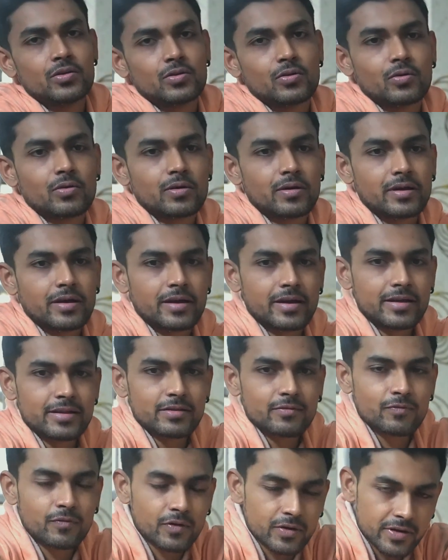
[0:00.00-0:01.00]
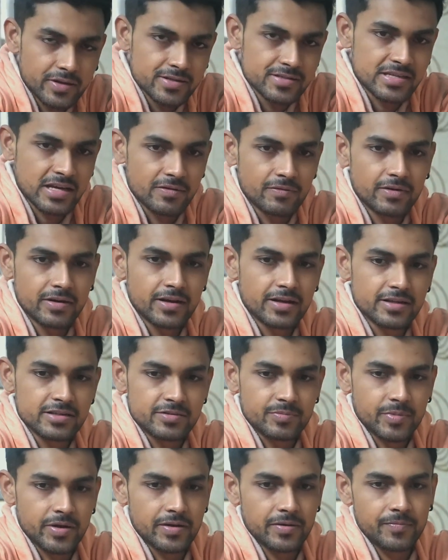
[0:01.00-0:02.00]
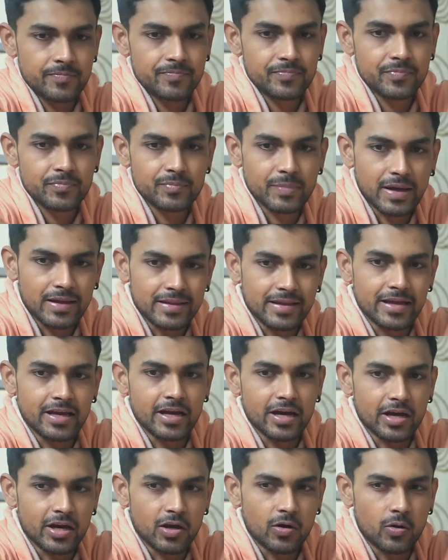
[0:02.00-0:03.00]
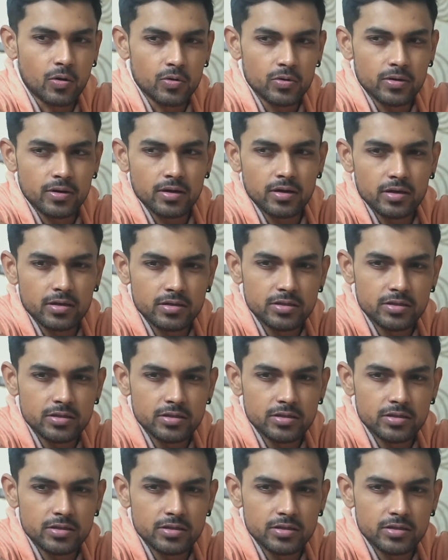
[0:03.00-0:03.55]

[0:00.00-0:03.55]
तो इन 47 डेज में मैंने अराउंड